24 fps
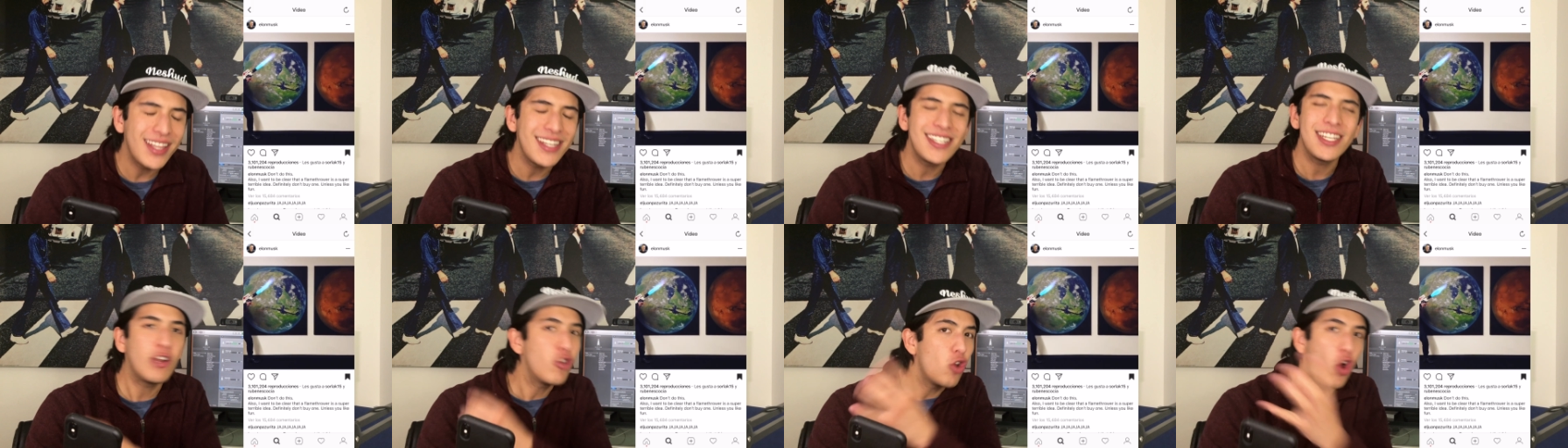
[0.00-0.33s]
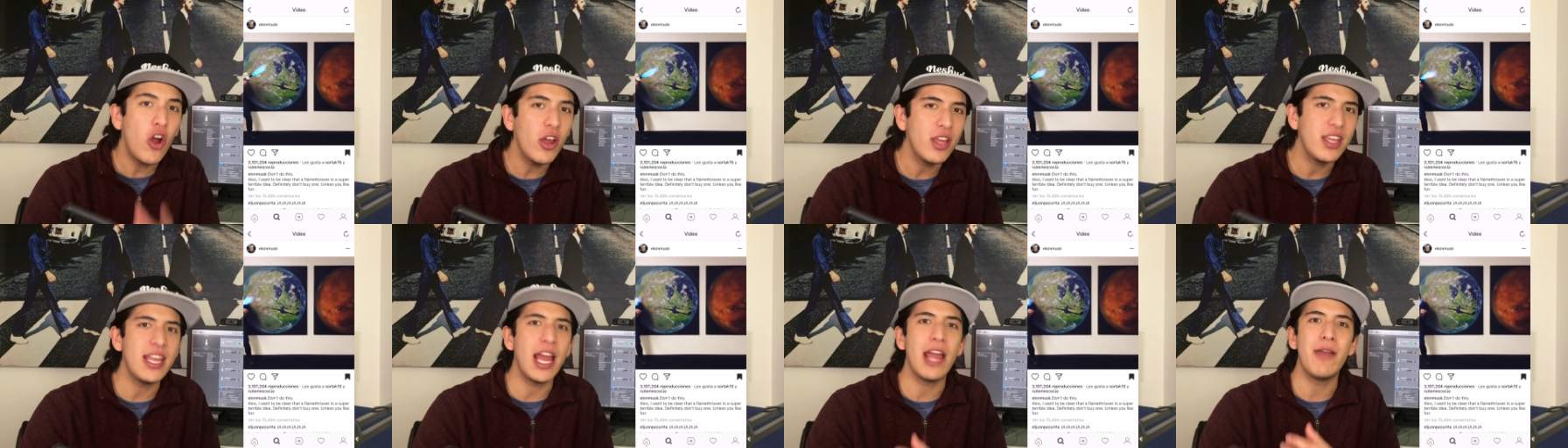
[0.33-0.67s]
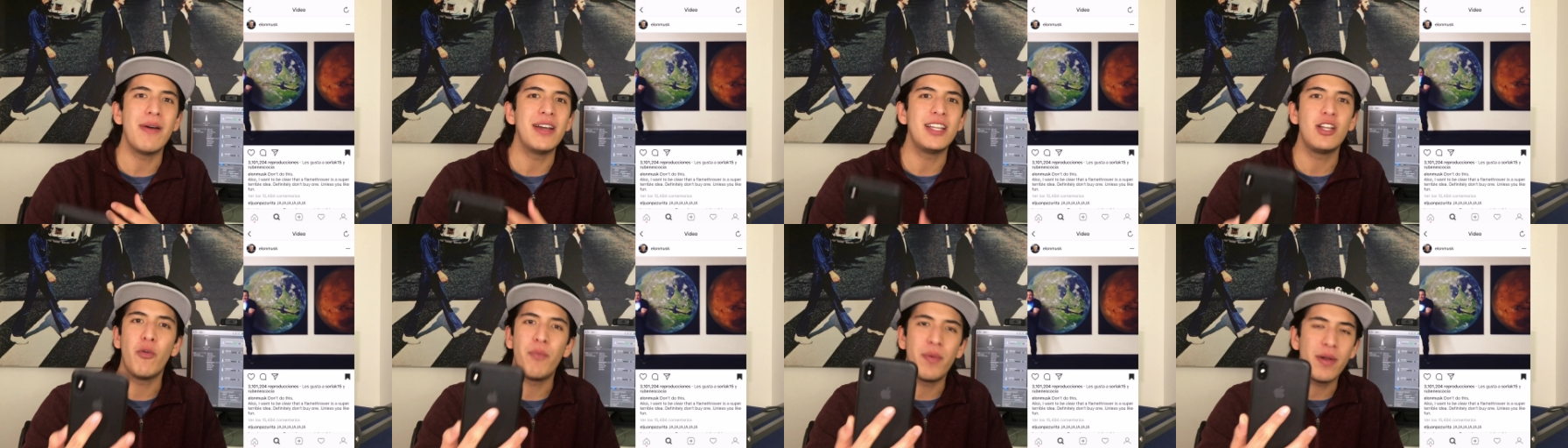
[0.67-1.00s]
Te dice no y ahí
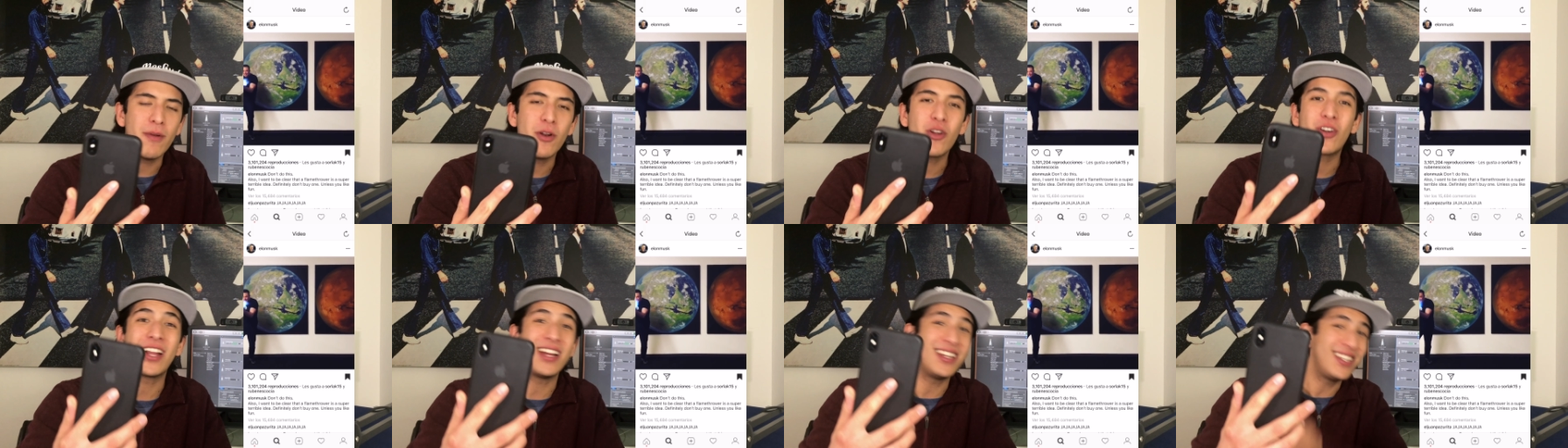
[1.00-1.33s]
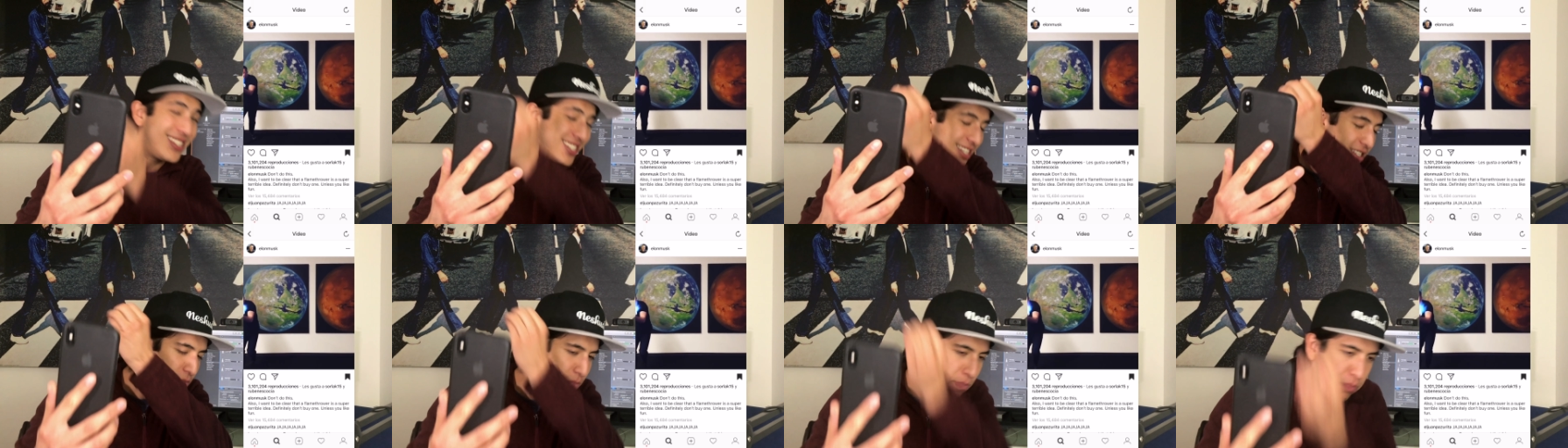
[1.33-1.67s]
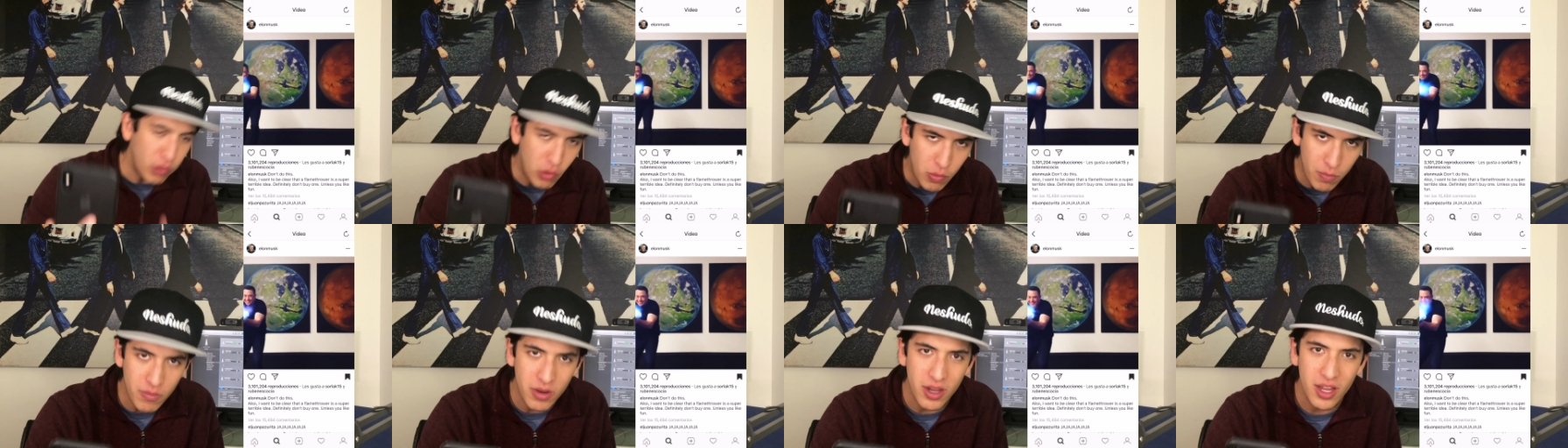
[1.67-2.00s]
vas. Lo primero que haces es
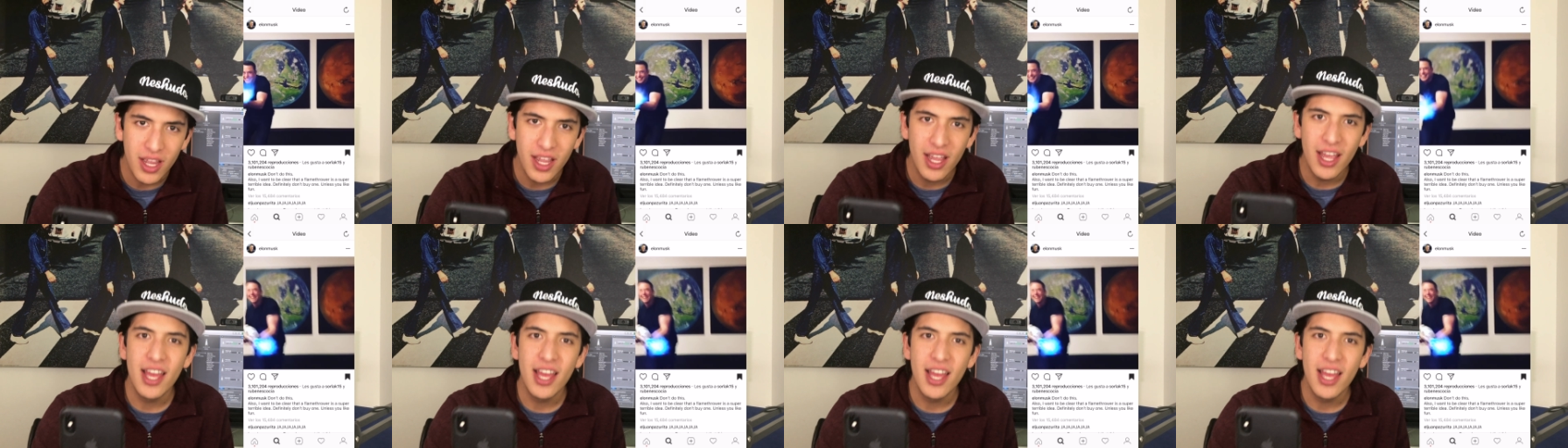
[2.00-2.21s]
boom.